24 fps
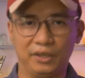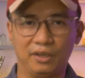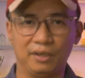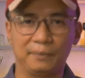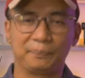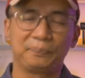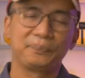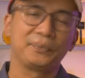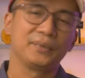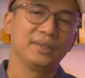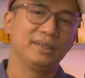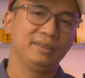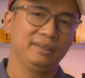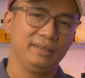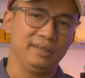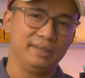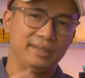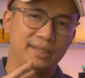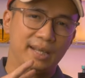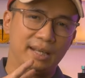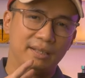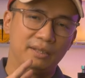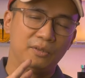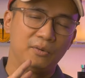đó thì
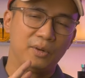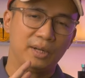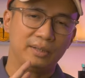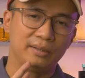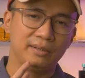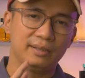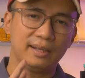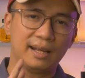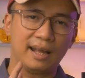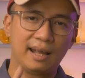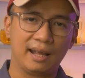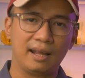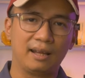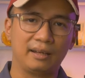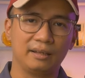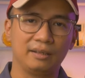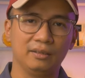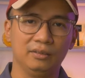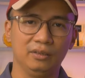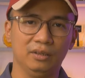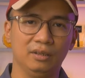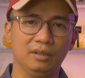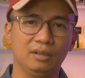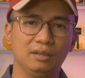nhà nước hoa thứ hai
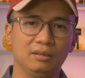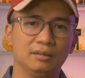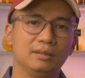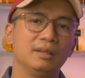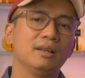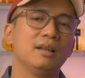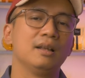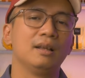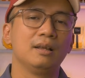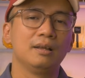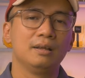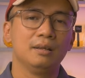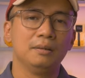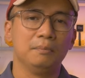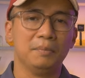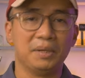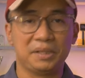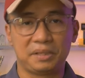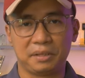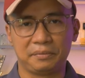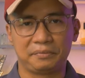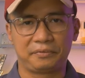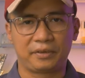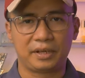đó là
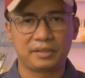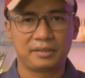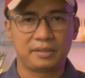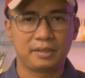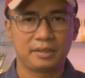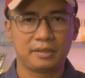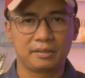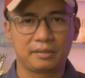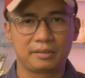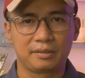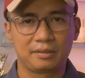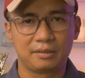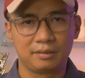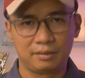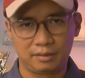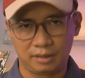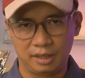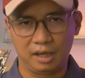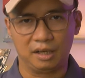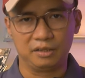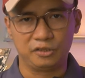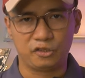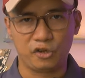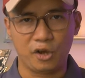Mason Francis
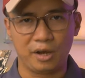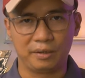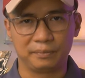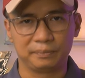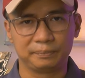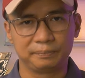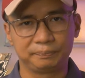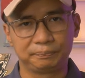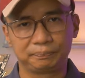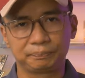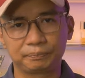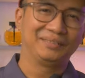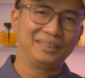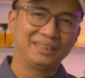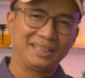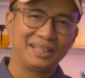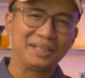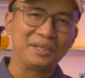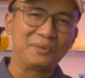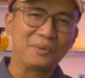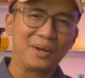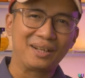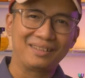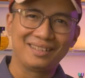Culture và nhà
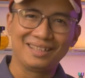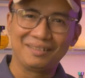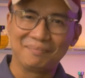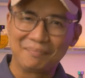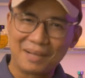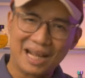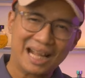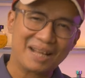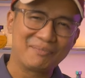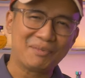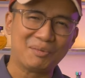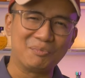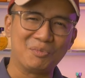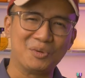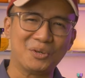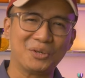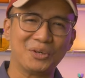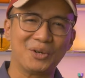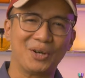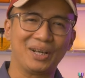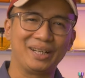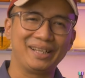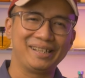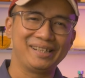nước hoa thứ ba mình
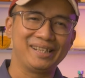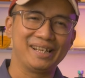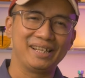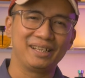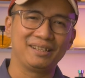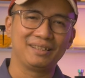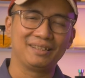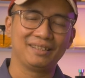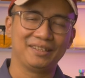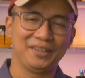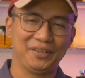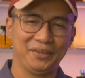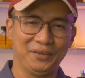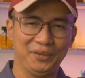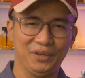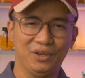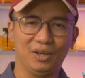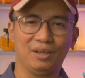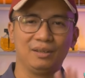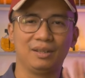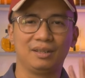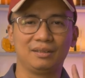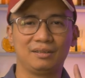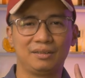muốn nói lên đây
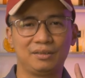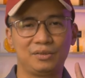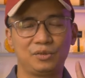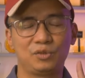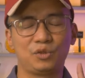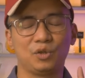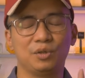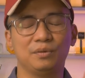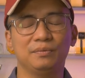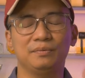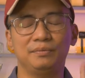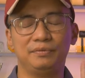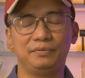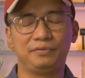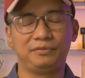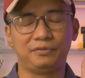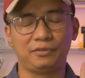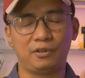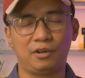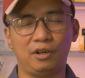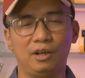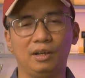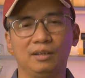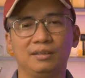đó là Tom
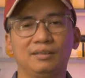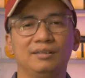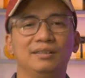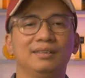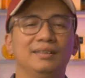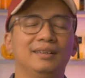Ford